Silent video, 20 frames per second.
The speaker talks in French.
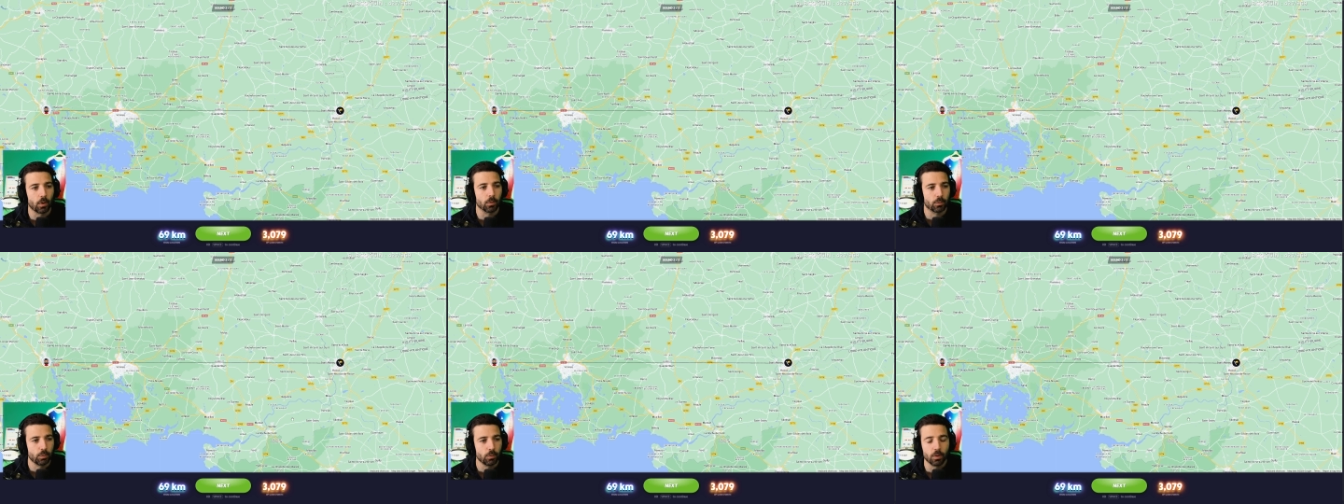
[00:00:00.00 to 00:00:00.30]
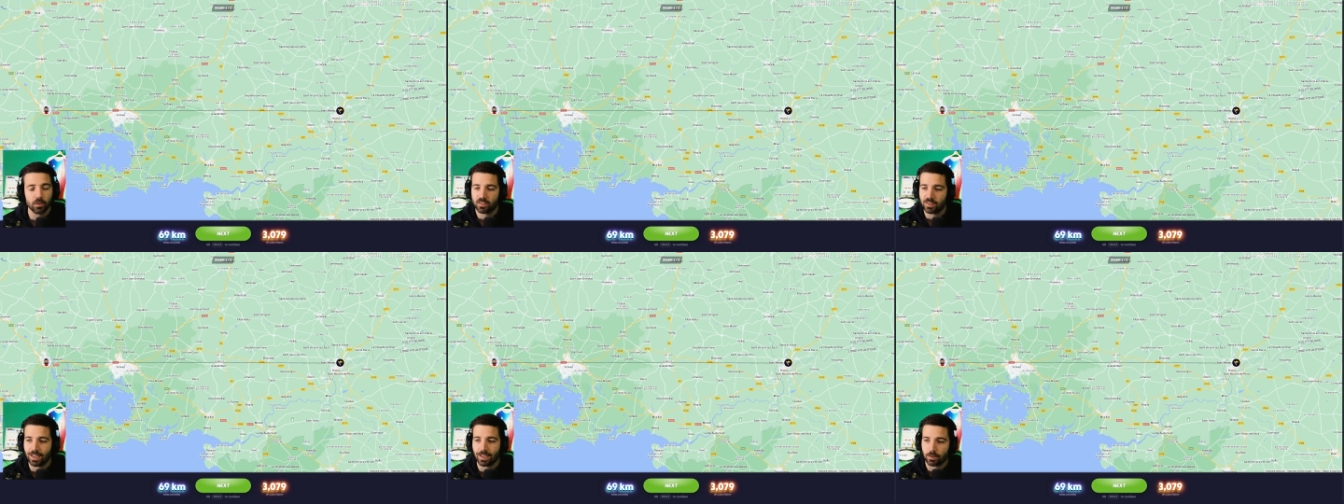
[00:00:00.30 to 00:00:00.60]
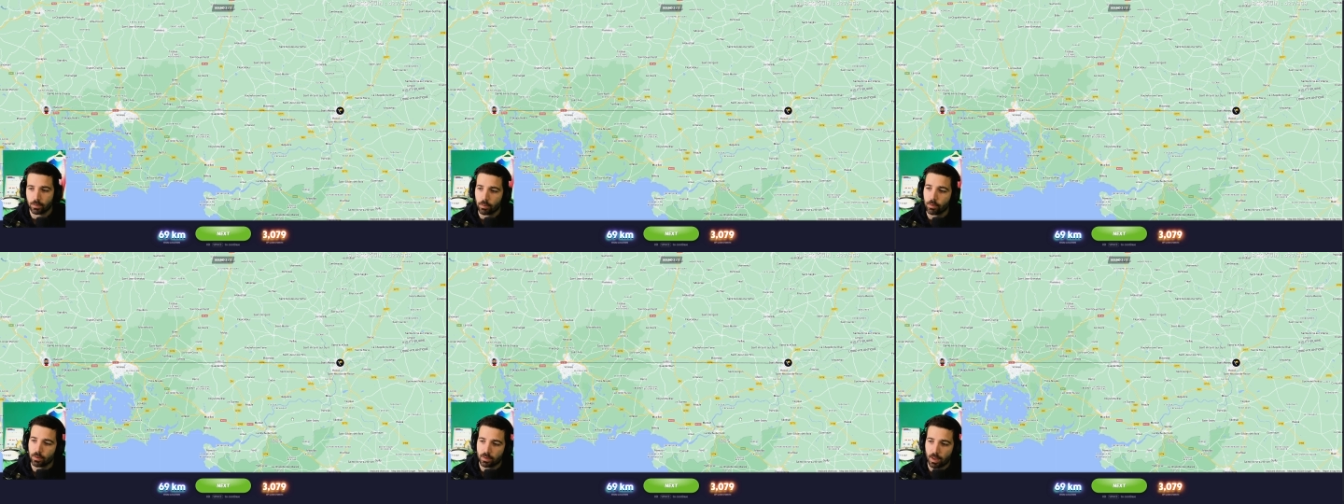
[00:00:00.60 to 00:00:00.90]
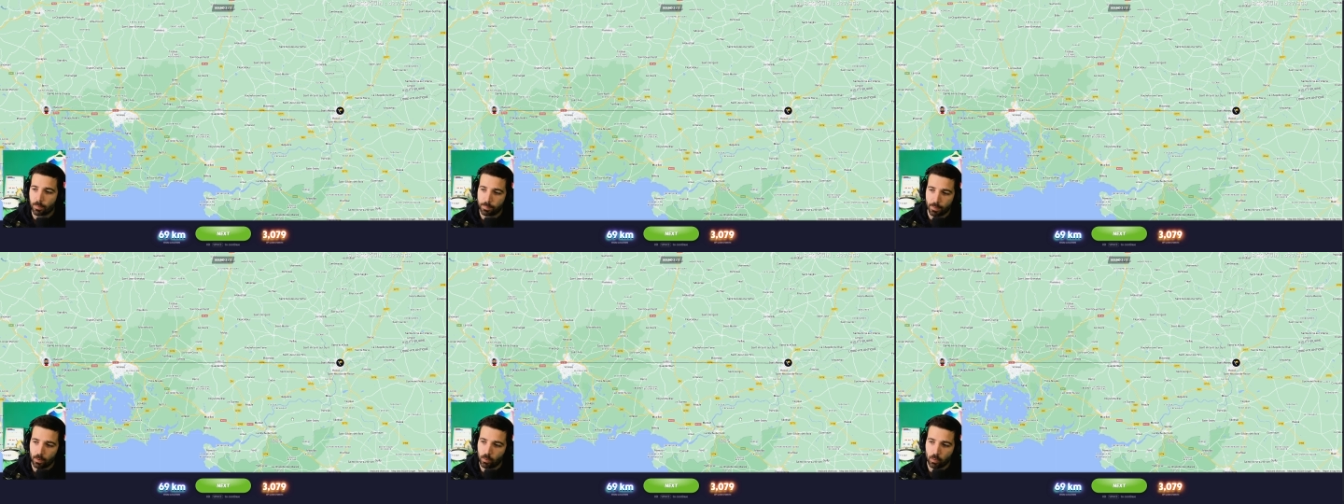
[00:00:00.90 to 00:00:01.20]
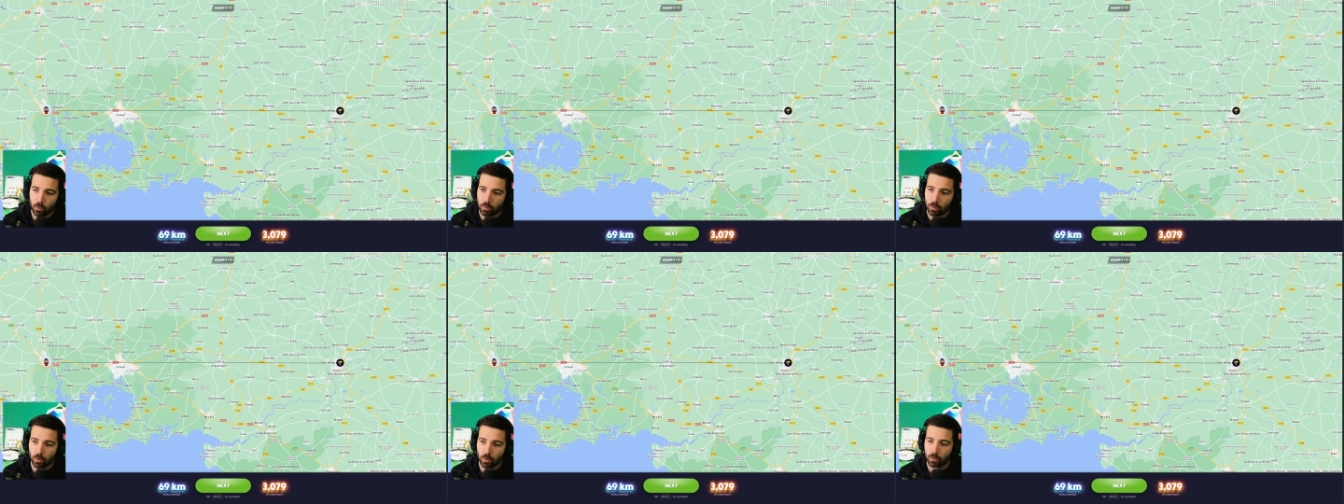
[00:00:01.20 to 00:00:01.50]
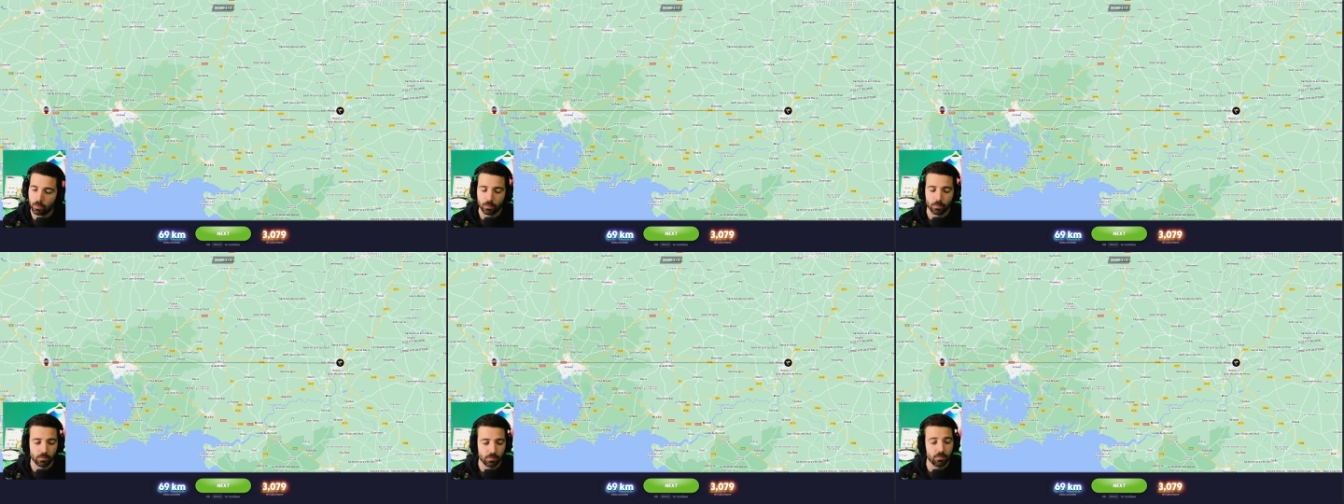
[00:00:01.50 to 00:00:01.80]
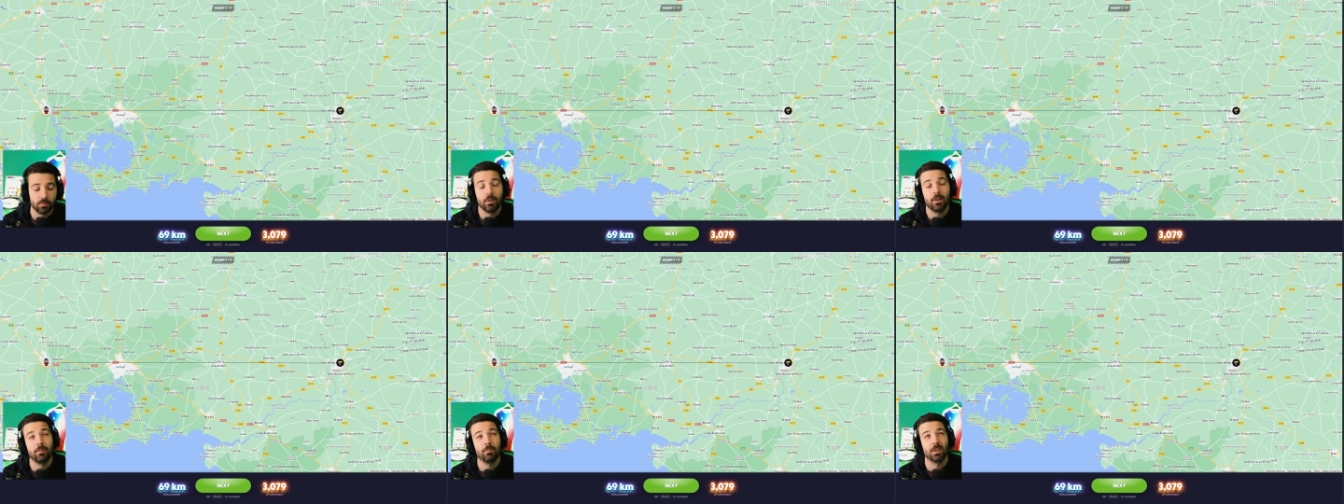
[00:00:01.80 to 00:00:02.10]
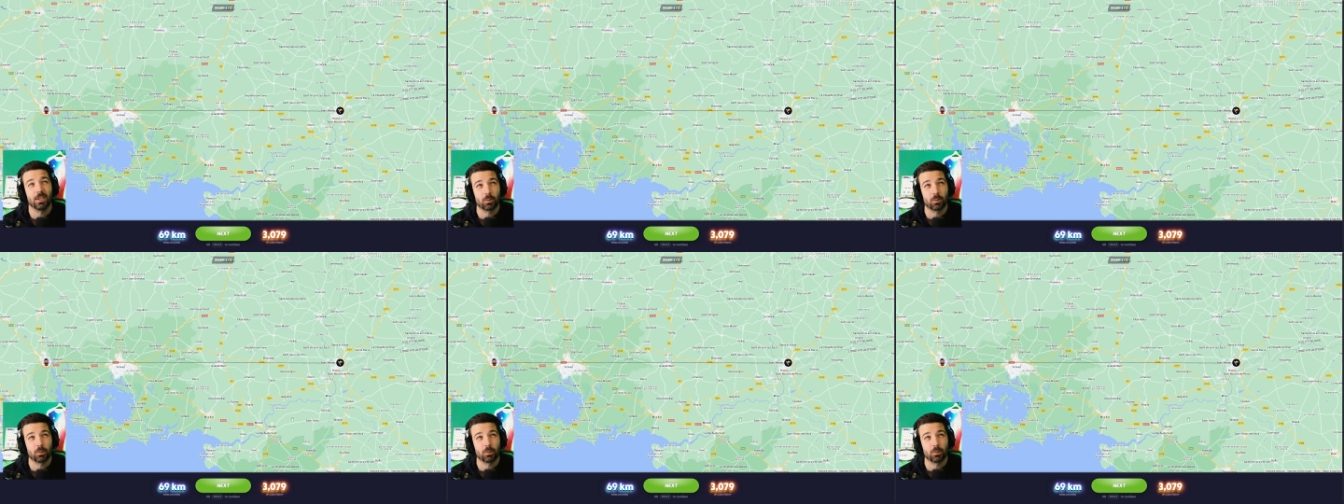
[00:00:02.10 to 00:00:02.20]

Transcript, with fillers: tu le sais que t'as pas le droit au Mais